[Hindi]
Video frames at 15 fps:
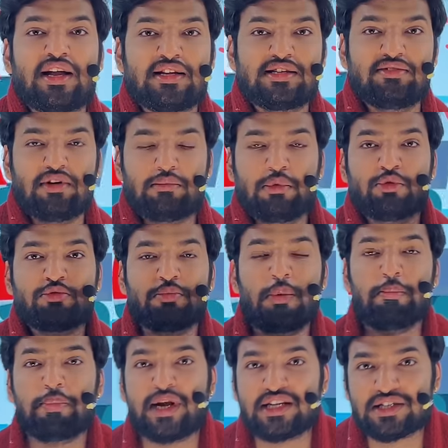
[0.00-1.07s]
करे जीवन में उस पर
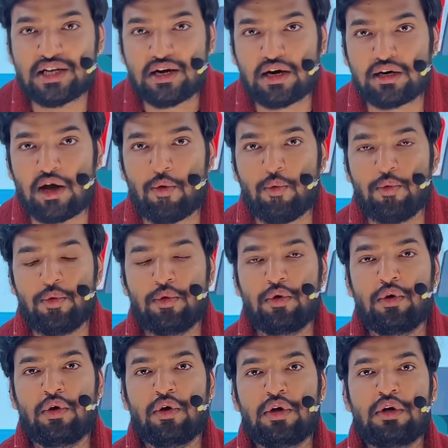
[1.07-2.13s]
प्रेशर हटाओ
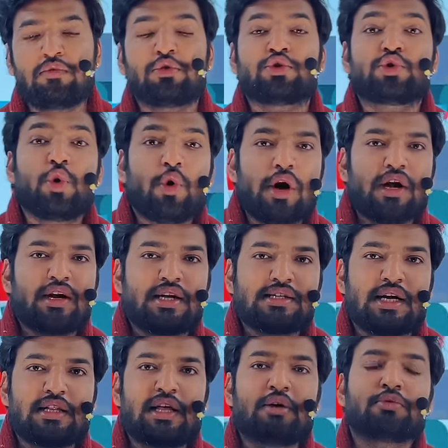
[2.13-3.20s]
वो जो करना
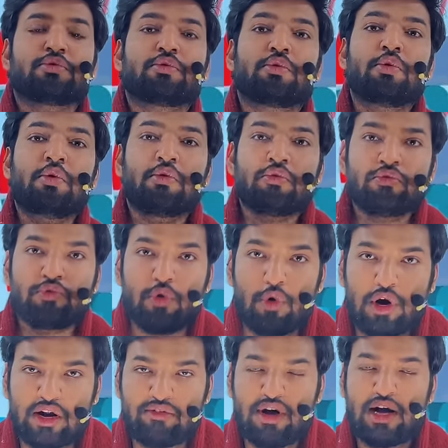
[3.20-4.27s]
चाहता है उसको वो
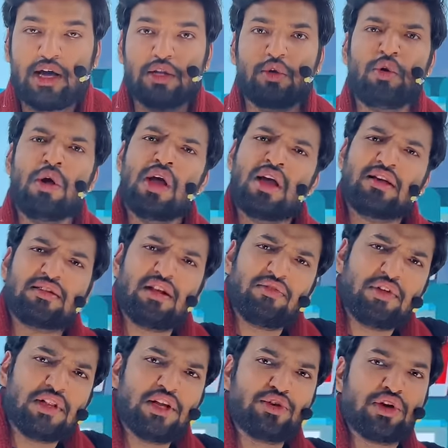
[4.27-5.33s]
करवा के दो
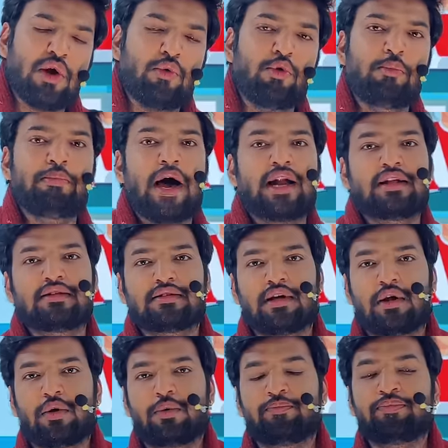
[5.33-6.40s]
सिर्फ इन दिशाओं को बैलेंस
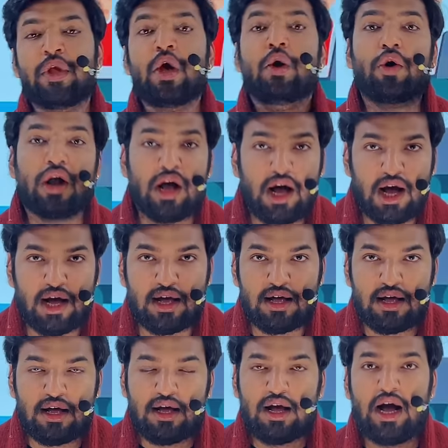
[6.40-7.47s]
कर लो और हां
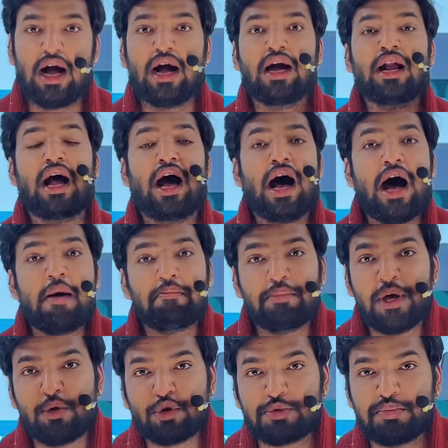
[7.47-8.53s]
अगर आप
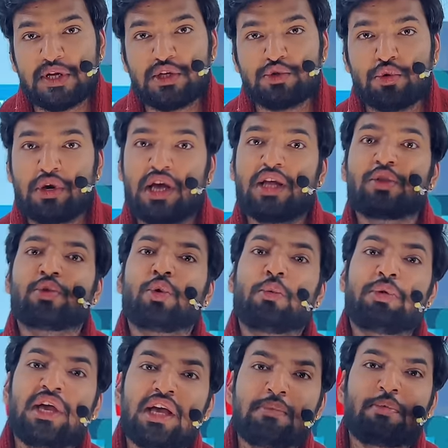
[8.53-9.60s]
भी कुछ बन चुके हैं तो
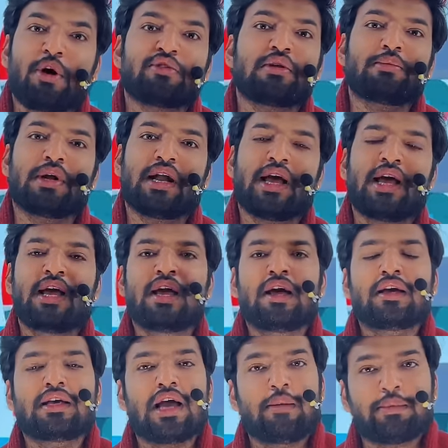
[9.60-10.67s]
भी ये पॉसिबल है
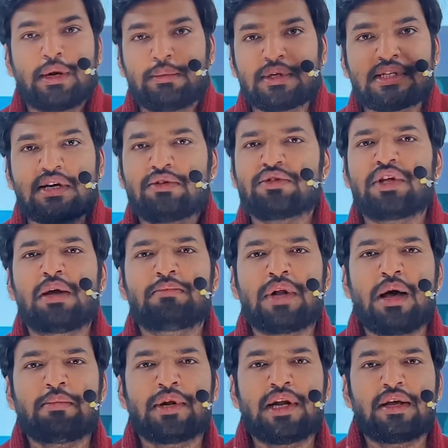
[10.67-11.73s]
कि आपका बच्चा वो सेम
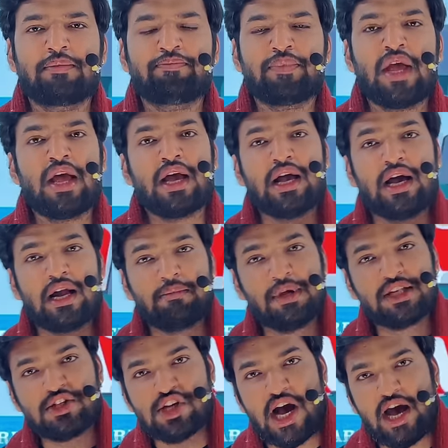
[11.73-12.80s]
ना बने घर में
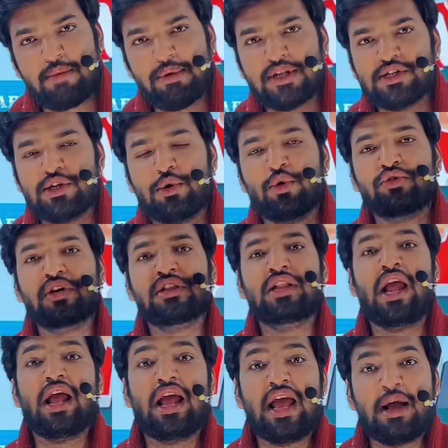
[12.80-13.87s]
चार बच्चे हो सकते
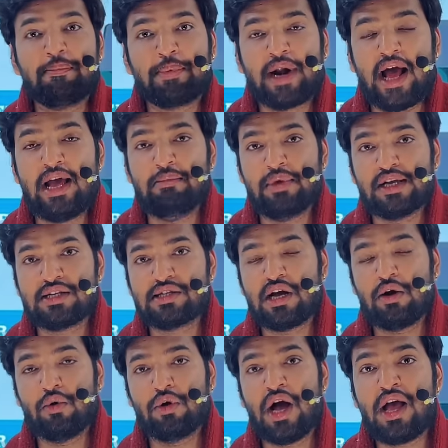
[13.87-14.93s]
हैं एक पढ़ाई में अच्छा
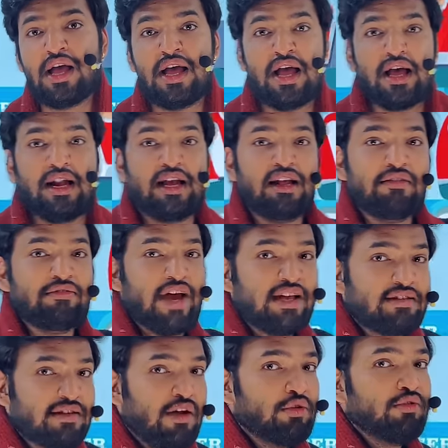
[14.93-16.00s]
होगा लेकिन
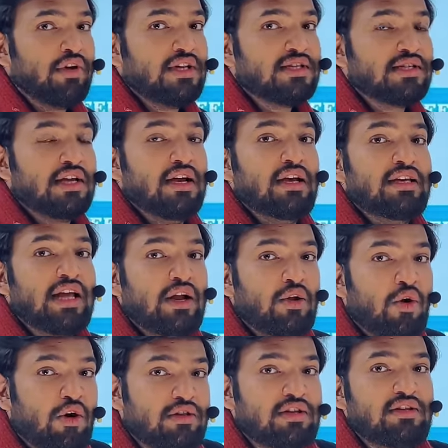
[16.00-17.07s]
वेस्ट साउथ वेस्ट या
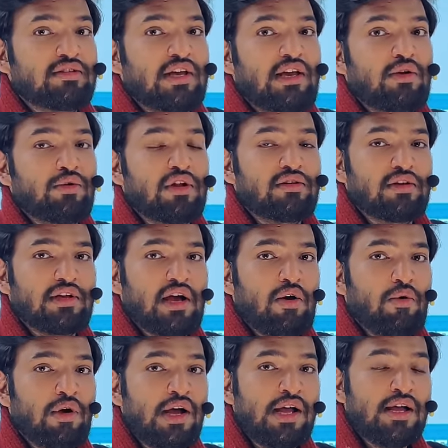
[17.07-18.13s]
नॉर्थ ही सही होने से क्या
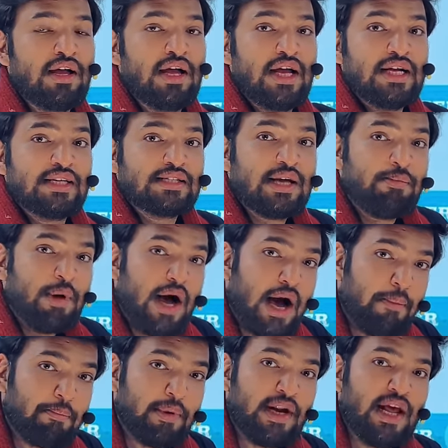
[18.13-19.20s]
होगा सब
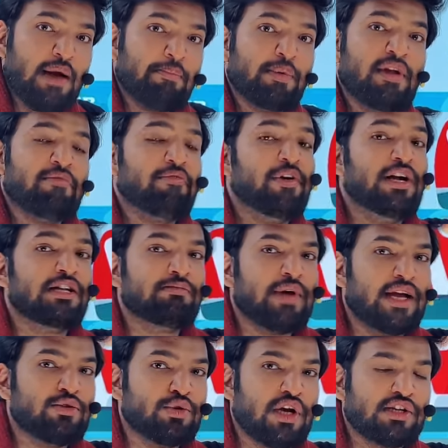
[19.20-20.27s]
अपने अपने फील्ड में
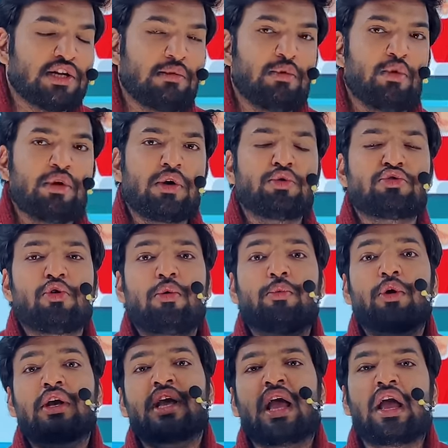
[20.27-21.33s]
एजुकेशन में होंगे कुछ लोग
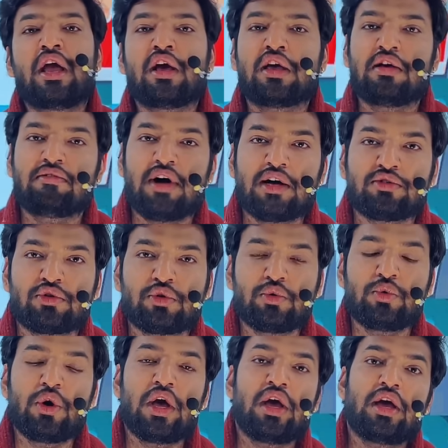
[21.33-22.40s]
बोलेंगे एक ही वास्तु